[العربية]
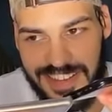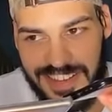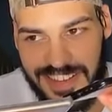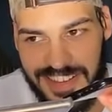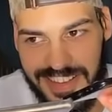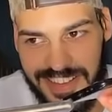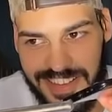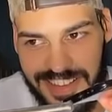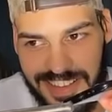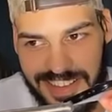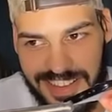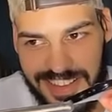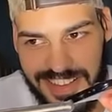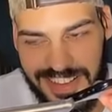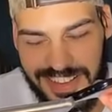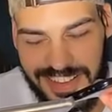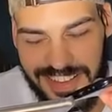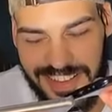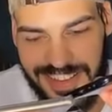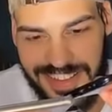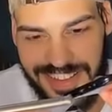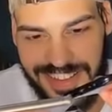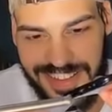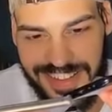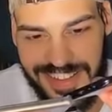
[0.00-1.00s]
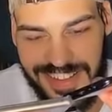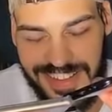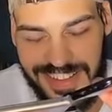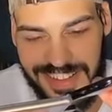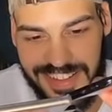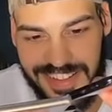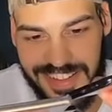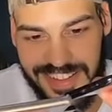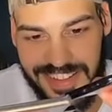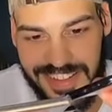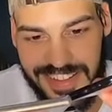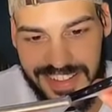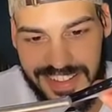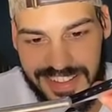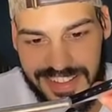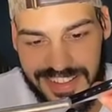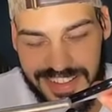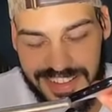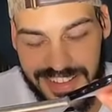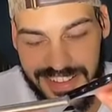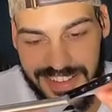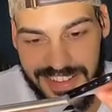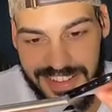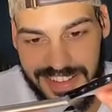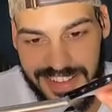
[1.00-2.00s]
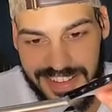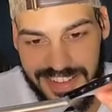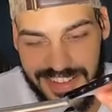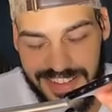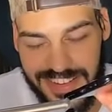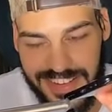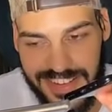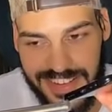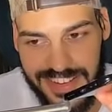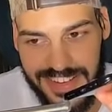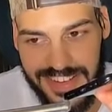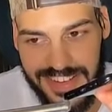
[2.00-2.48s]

ما عارفش شكون معاك خاصك تعرف شكون معاك